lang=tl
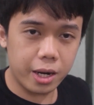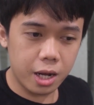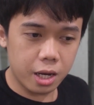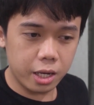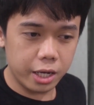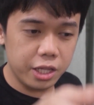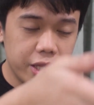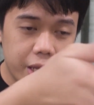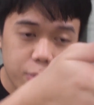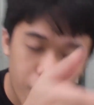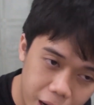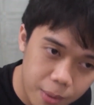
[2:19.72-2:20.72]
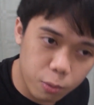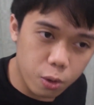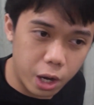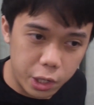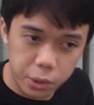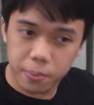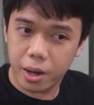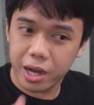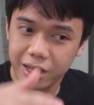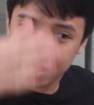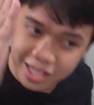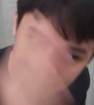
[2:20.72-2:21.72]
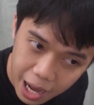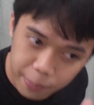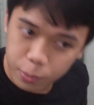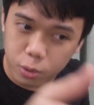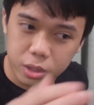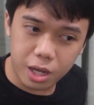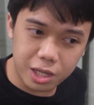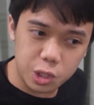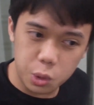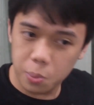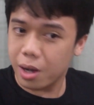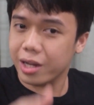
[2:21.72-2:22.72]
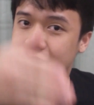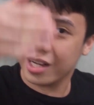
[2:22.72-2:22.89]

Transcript: Parang hindi mo alam kung ano yung mga itatapon at yung mga